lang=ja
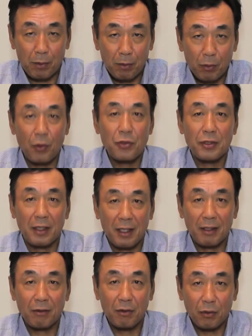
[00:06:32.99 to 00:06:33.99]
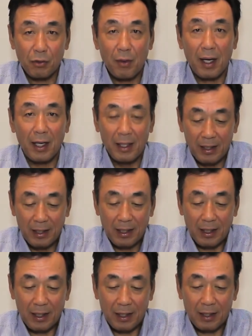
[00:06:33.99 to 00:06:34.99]
投手だなっていうこと
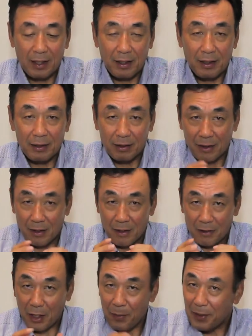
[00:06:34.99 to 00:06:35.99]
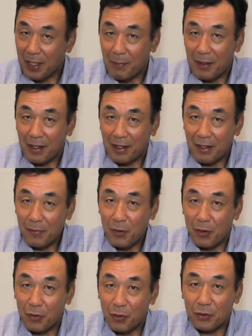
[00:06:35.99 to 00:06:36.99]
は、テレビ画面からで
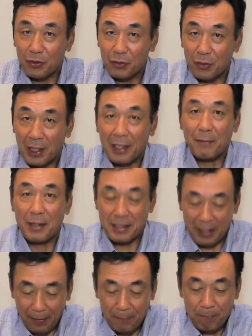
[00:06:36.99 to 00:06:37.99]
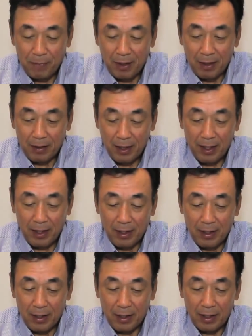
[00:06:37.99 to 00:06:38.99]
もよく分かりました。
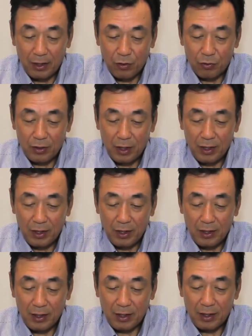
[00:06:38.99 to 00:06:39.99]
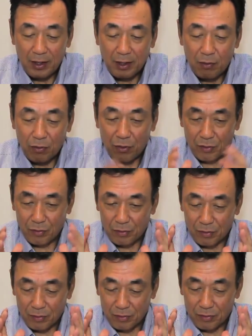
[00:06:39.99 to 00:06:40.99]
で、基本的に、こ
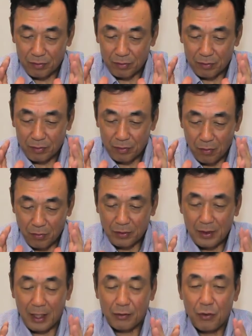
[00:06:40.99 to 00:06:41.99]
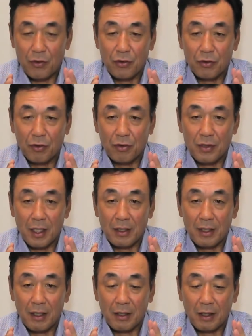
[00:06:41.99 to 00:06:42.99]
の奥川投手の
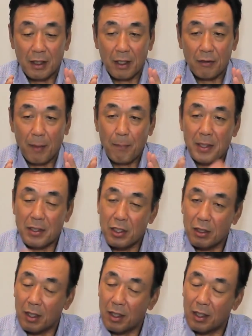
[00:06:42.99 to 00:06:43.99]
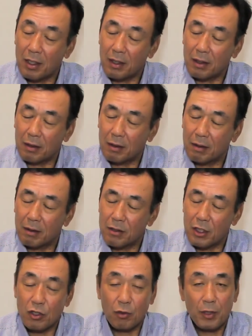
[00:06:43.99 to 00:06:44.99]
全体的な体でやっぱり
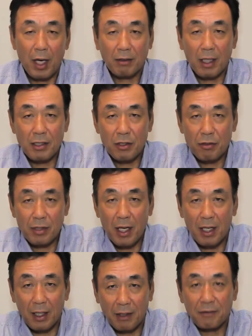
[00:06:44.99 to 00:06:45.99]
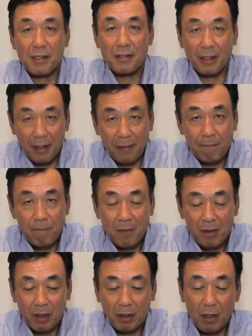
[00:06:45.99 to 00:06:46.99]
身長も183あるんですかね。
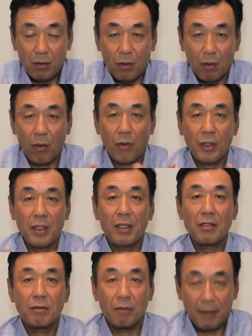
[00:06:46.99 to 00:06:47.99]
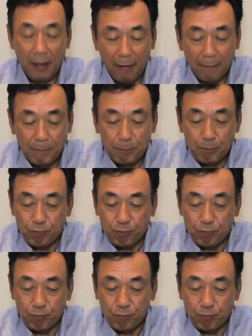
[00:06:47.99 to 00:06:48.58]
で結構大きいですので、